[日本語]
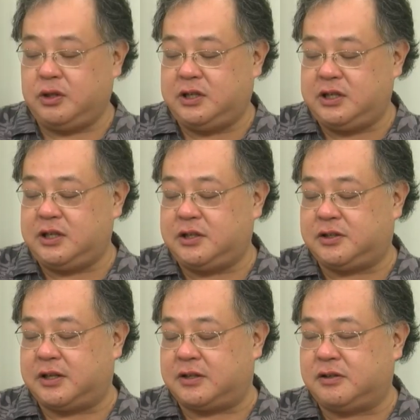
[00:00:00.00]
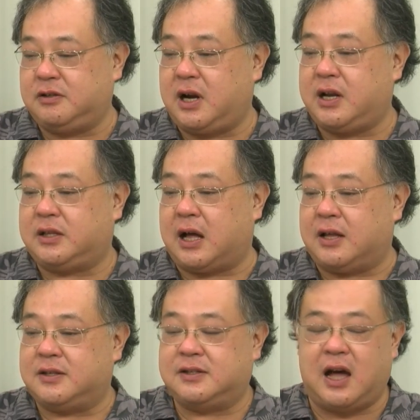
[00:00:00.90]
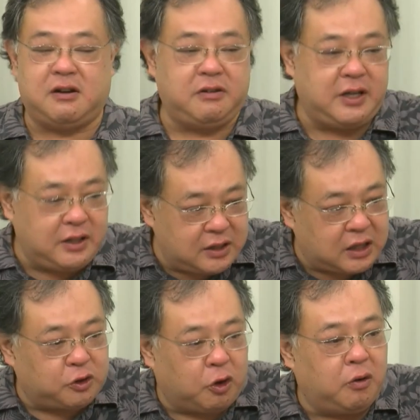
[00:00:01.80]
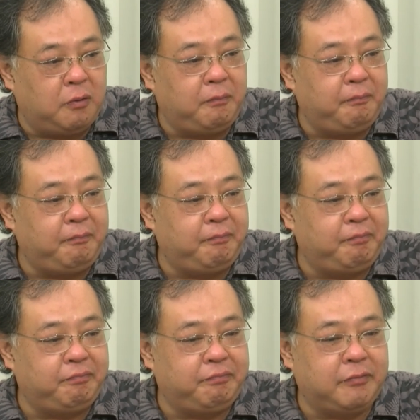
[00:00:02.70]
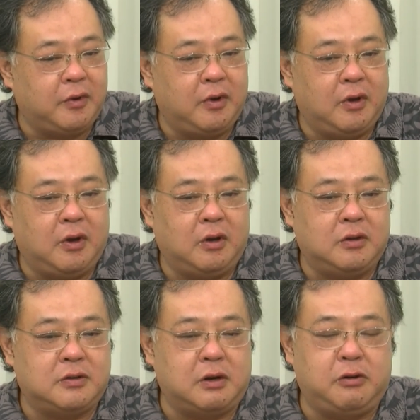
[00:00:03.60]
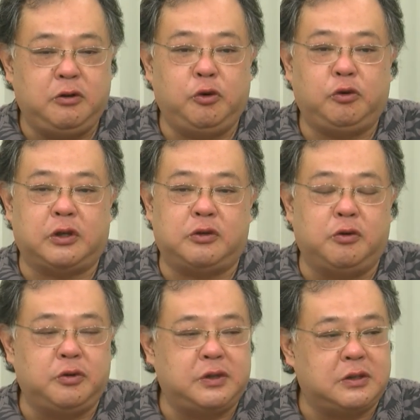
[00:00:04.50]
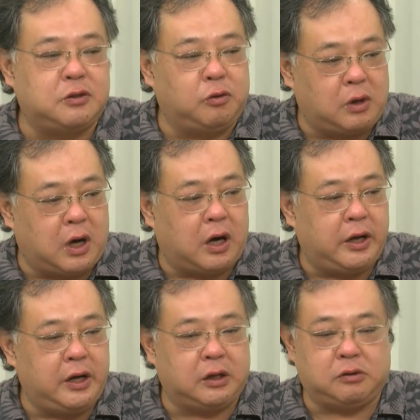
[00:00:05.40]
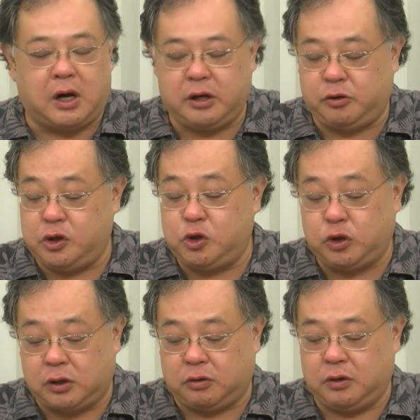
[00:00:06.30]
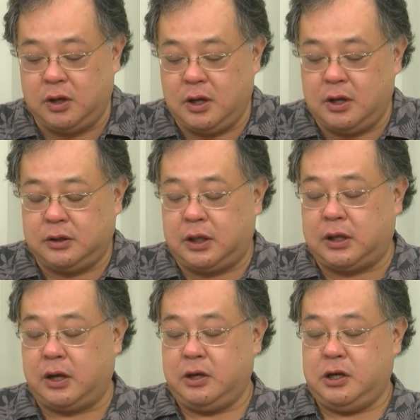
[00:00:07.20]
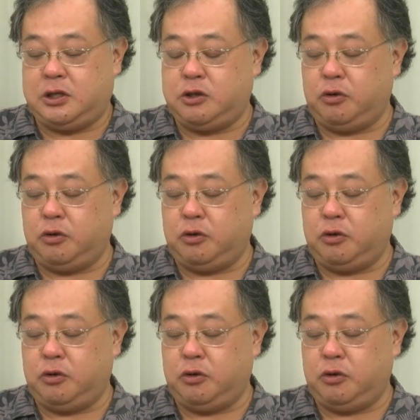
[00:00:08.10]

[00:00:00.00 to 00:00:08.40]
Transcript: 実で作られた作品だと。うんうん作品ということは小説とか映画とかあれと一緒だと、うんうん、ただ一